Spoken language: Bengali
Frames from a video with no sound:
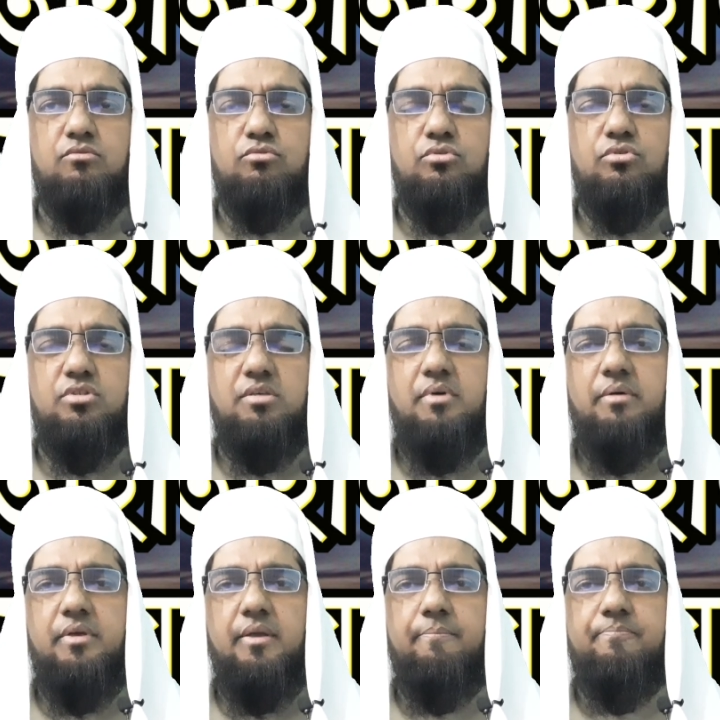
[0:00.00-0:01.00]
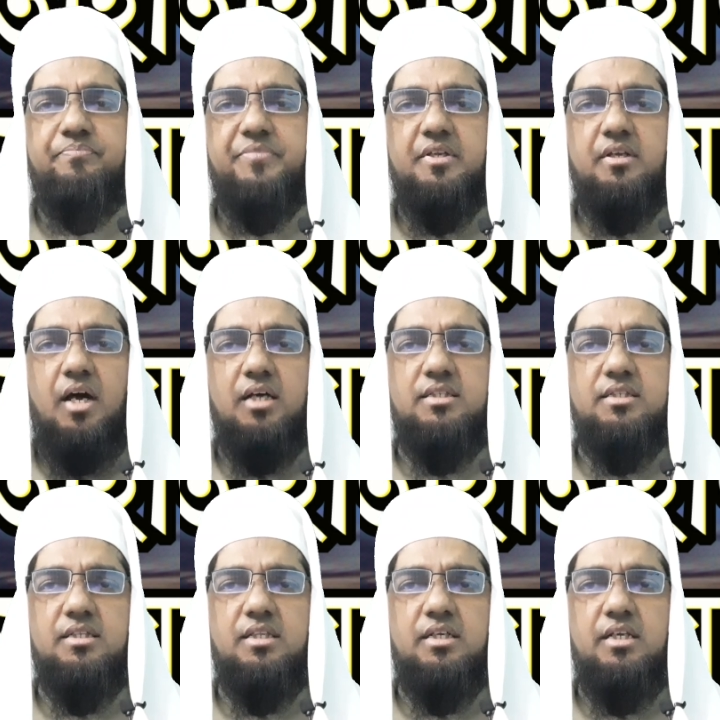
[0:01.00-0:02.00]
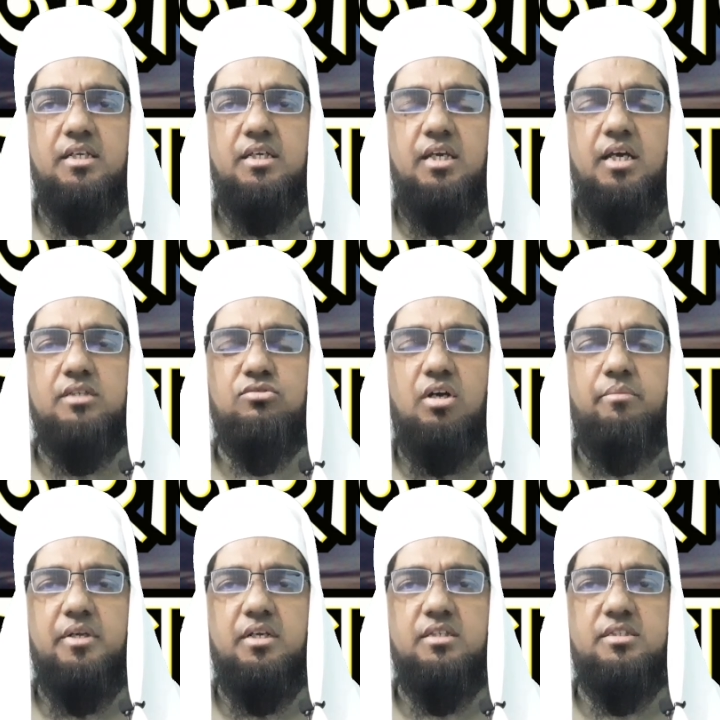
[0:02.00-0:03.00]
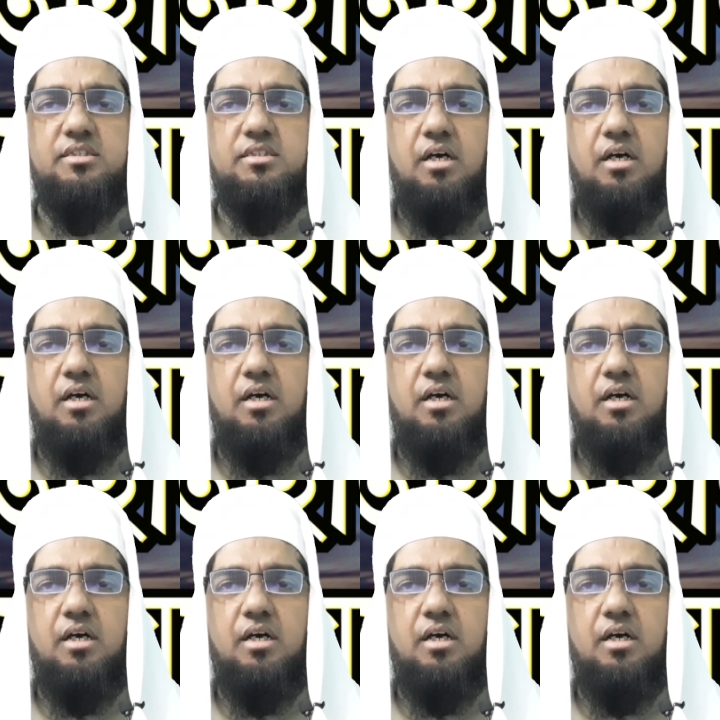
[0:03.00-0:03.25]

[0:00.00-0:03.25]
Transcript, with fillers: কুদরতিভাবে ডাক দিতে থাকেন কে আছো আমার কাছে